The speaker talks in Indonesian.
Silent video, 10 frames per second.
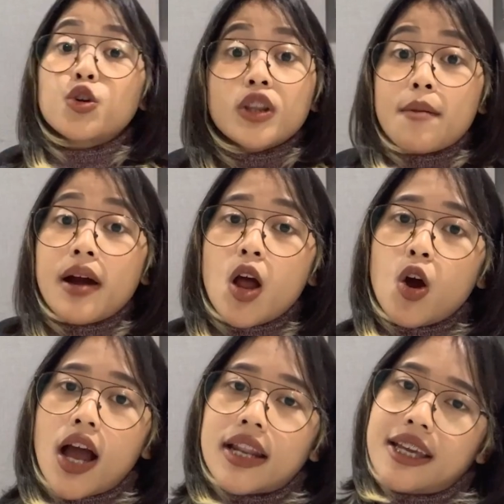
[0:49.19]
Terutama
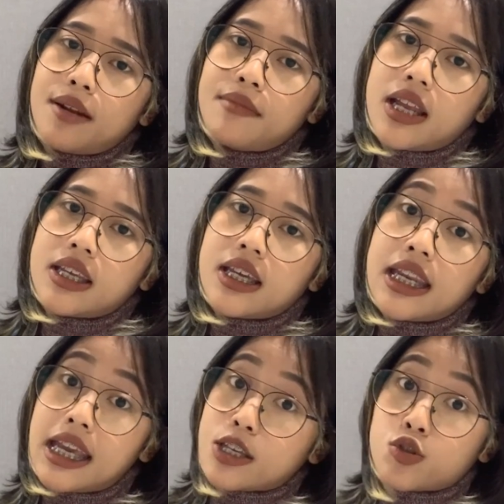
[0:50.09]
kalau kalian
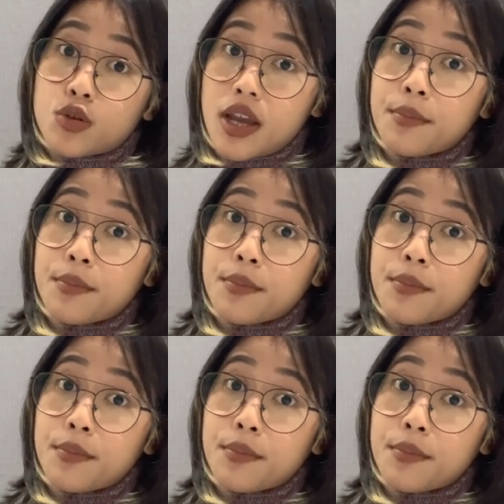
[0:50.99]
bandingin gesturnya